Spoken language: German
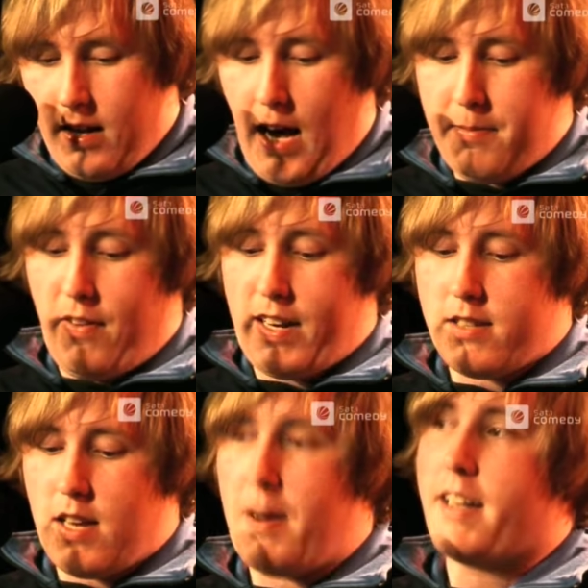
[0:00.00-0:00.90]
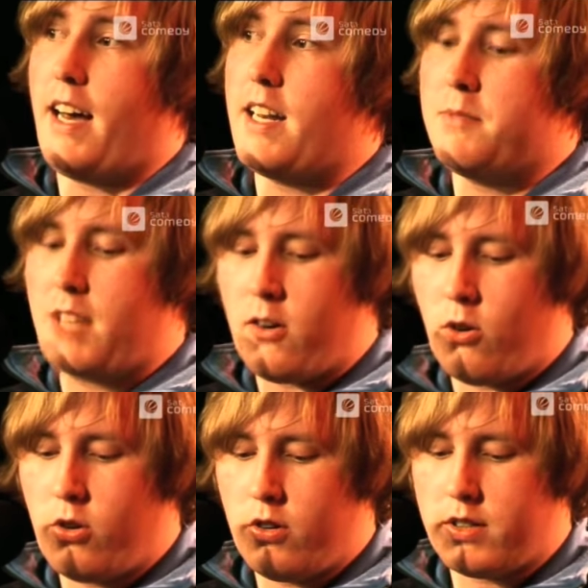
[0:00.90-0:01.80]
Ich habe Vanessa bei keinem
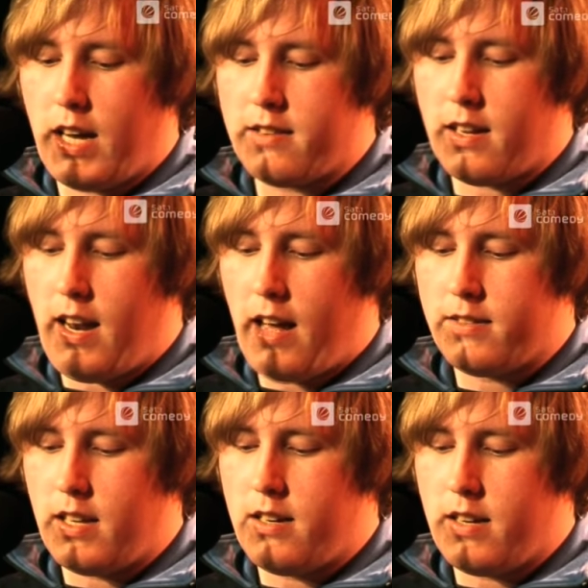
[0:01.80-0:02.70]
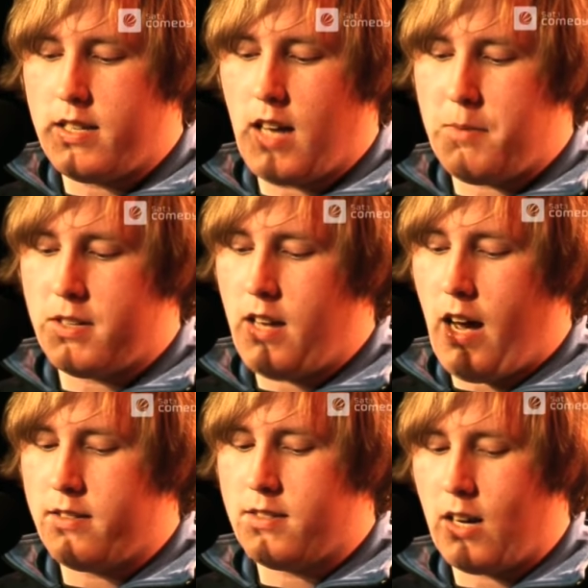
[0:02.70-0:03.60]
Tango-Kurs kennengelernt, denn ich habe nie
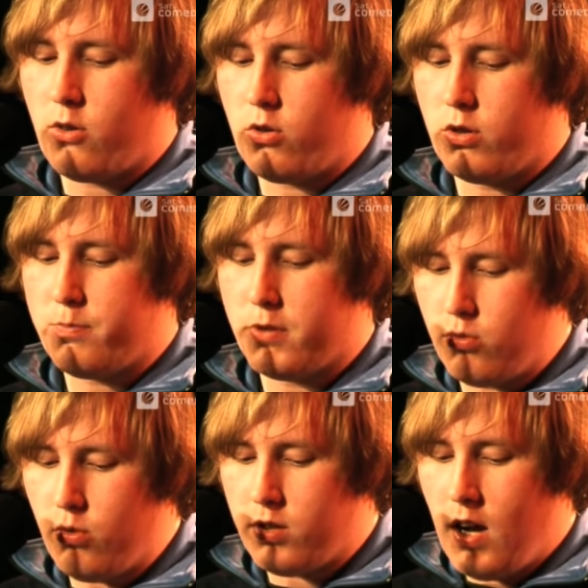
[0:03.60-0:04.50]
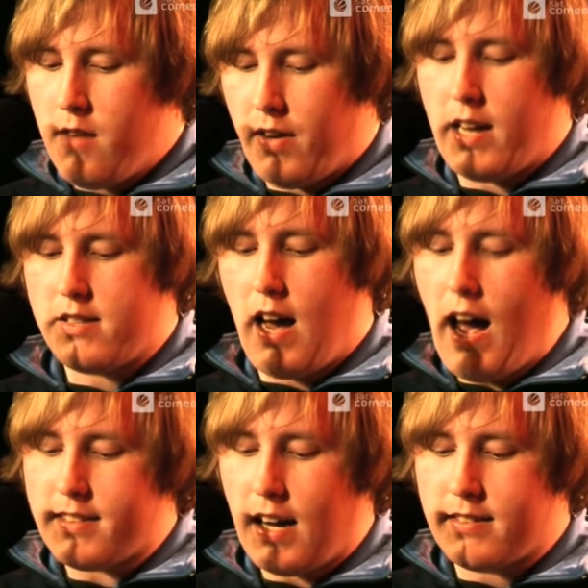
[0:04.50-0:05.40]
einen Tango-Kurs besucht. Vanessa
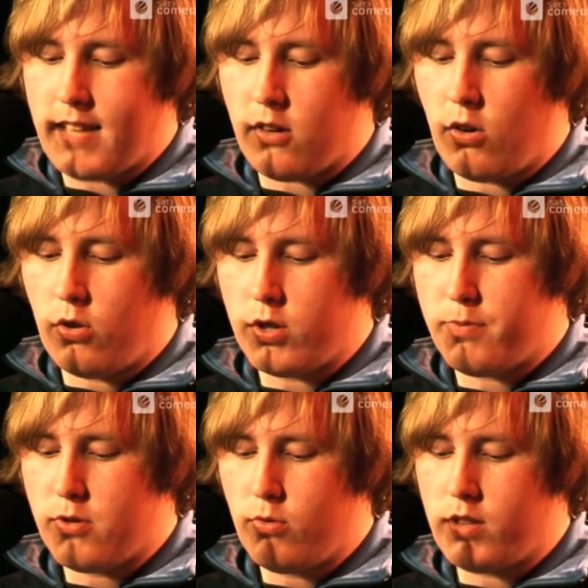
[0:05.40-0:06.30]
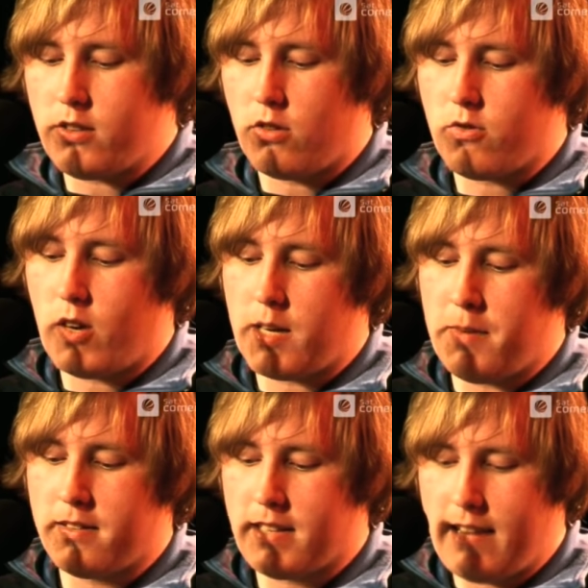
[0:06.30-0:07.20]
hat einen Tango-Kurs besucht, hat dort sogar
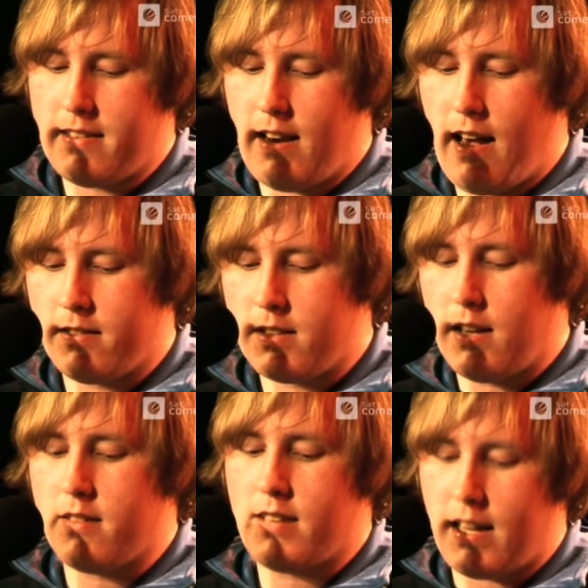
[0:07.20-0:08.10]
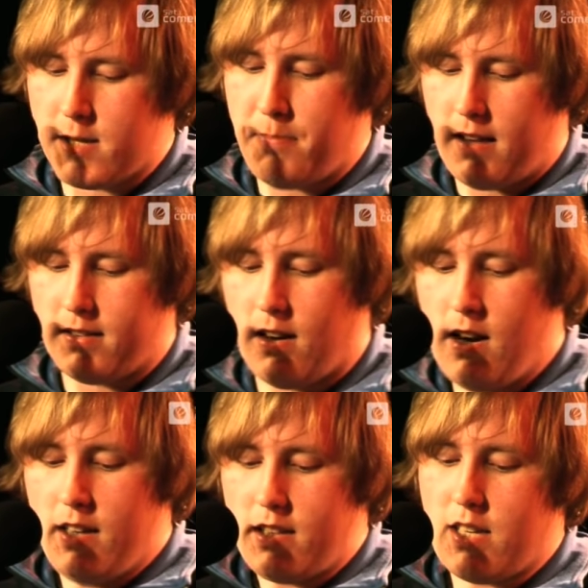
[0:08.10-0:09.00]
jemanden kennengelernt, ihren Tanzpartner.
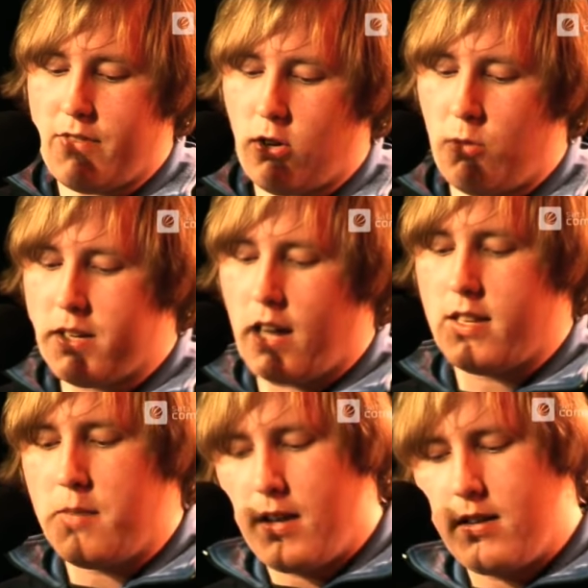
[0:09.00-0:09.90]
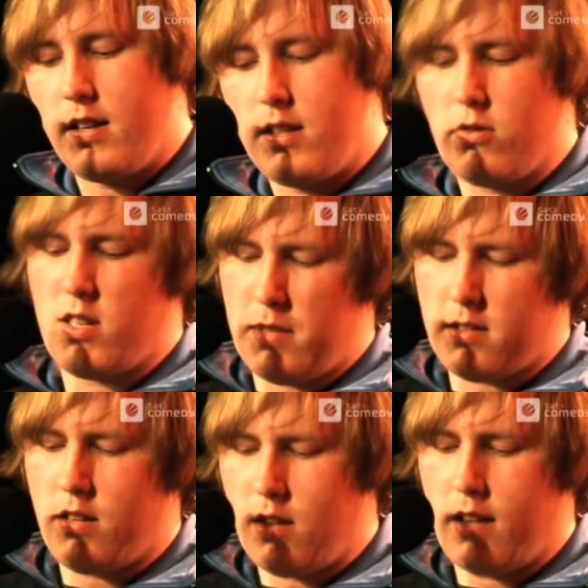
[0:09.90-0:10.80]
Diese wiederum kennt jemanden, den ich durch
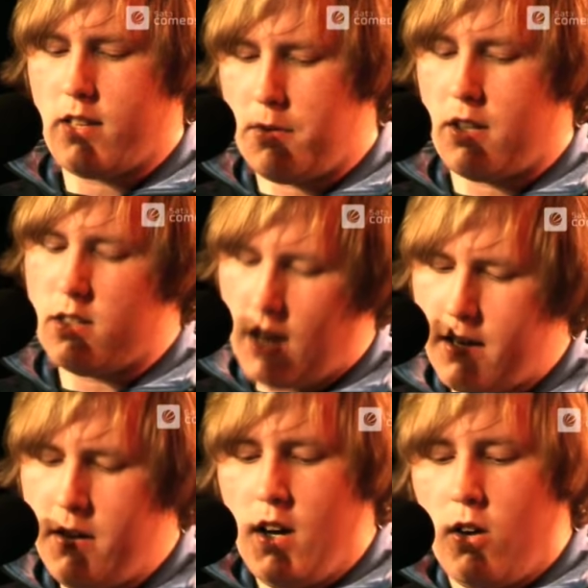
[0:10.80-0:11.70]
jemanden kennengelernt habe, den ich kenne.